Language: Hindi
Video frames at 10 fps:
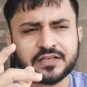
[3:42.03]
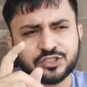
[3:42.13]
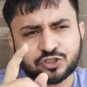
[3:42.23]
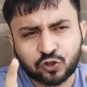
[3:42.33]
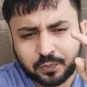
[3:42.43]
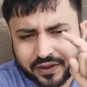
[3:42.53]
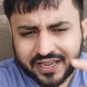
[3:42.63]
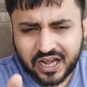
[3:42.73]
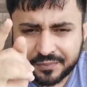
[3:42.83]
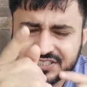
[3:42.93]
जिसको मैं
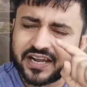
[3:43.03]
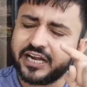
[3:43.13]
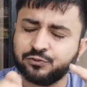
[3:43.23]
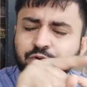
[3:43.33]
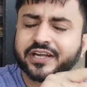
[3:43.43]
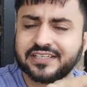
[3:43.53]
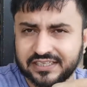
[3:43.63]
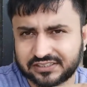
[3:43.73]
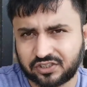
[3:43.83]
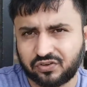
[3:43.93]
हमेशा एडवोकेट
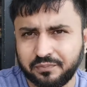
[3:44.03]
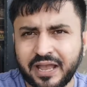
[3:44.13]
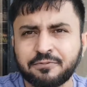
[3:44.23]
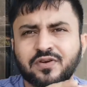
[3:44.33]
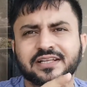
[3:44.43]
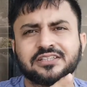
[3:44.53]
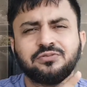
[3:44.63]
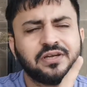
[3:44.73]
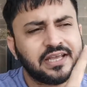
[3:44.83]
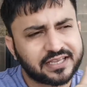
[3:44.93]
करता हूँ मैं आपको कहता
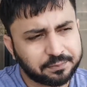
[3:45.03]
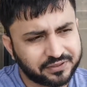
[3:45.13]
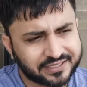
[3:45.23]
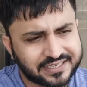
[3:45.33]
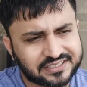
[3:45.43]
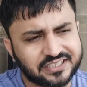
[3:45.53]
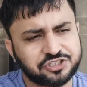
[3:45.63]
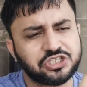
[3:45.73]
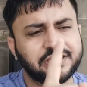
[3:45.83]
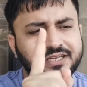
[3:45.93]
हूँ कि अपनी राइटिंग
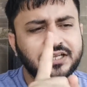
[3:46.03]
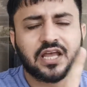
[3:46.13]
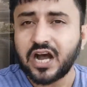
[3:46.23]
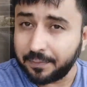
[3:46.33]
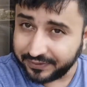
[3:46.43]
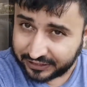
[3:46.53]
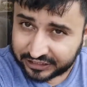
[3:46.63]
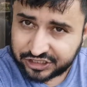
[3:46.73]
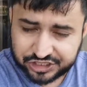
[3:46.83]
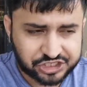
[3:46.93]
अच्छी करें अपनी
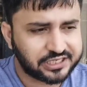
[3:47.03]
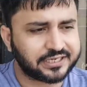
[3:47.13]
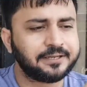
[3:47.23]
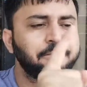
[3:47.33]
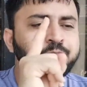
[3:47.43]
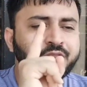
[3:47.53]
इंग्लिश अच्छी करें